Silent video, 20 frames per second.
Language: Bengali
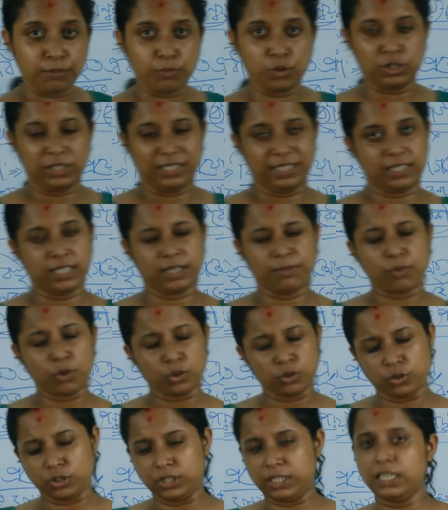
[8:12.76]
প্রত্যেকটা
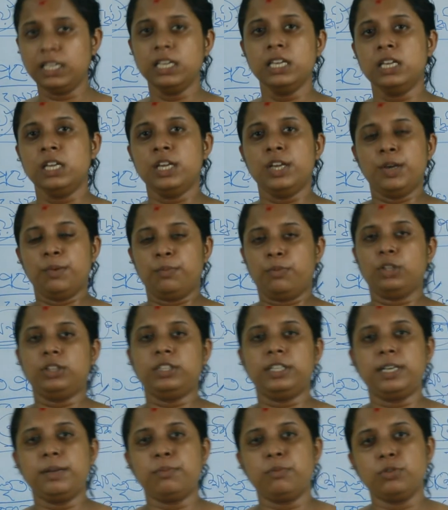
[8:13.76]
পদ্ধতি
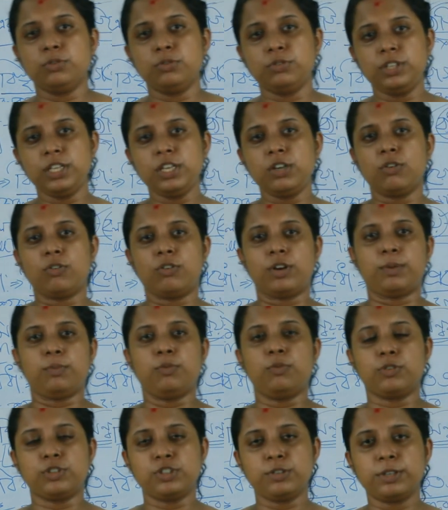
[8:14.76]
প্রত্যেকটা পদ্ধতি কোনোটা
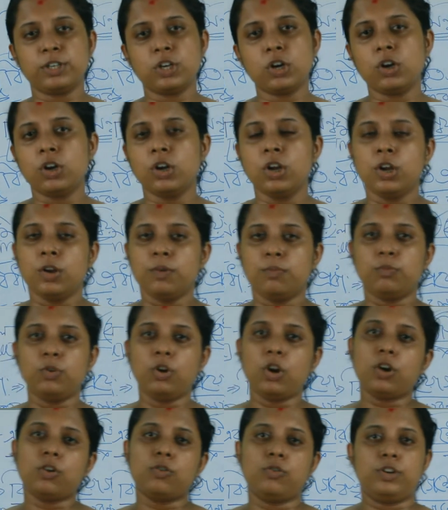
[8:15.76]

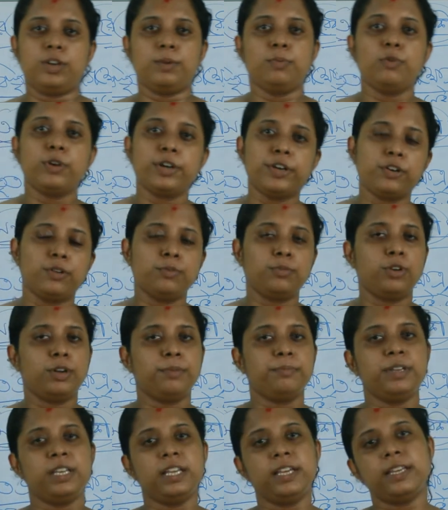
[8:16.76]
পর্যবেক্ষণমূলক কোনোটা পরীক্ষণমূলক
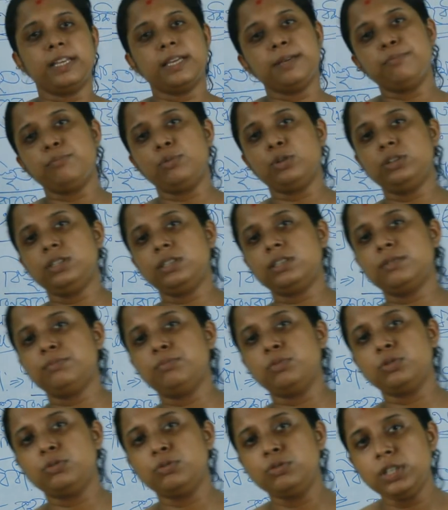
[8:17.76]
মিলের এই প্রত্যেকটা
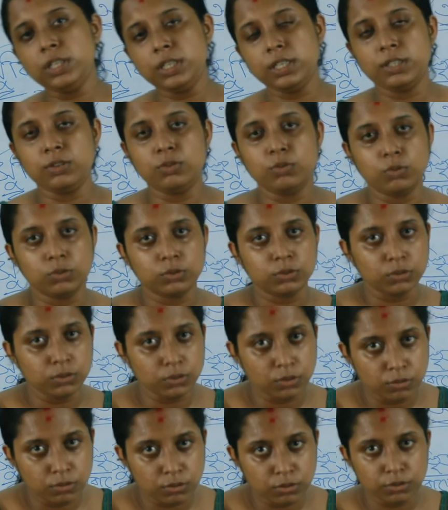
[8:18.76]
পদ্ধতি কিন্তু
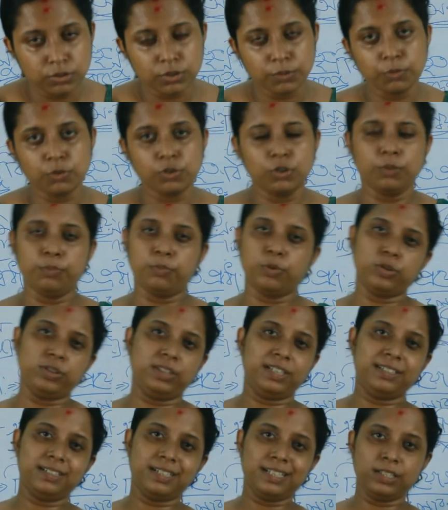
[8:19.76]
অত্যন্ত গুরুত্বপূর্ণ
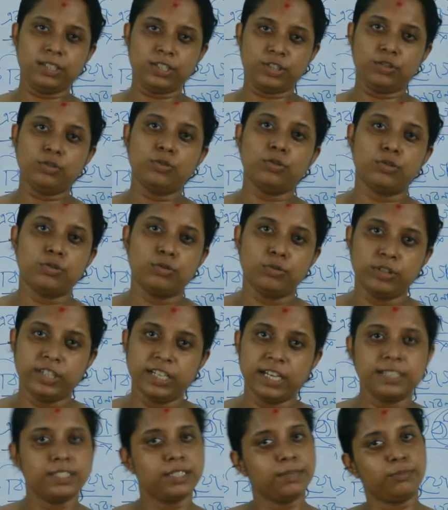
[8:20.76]
প্রত্যেকটারই দৃশ্য দোষ ত্রুটি
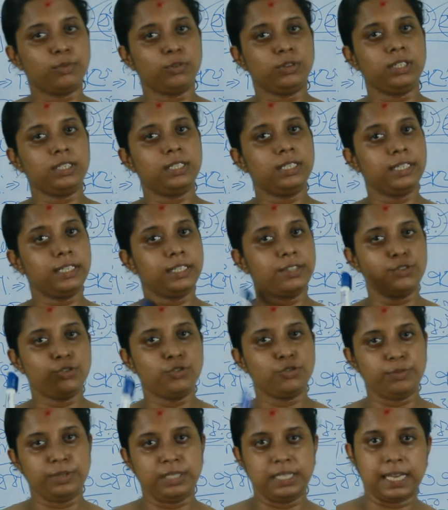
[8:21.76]
আছে প্রত্যেকটারই কিছু
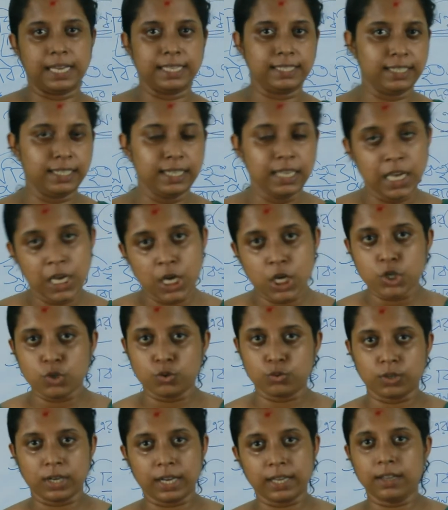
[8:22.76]
সুবিধা আছে
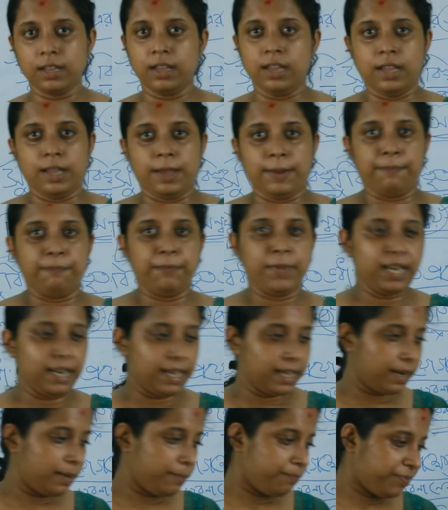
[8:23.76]
সুতরাং মিলের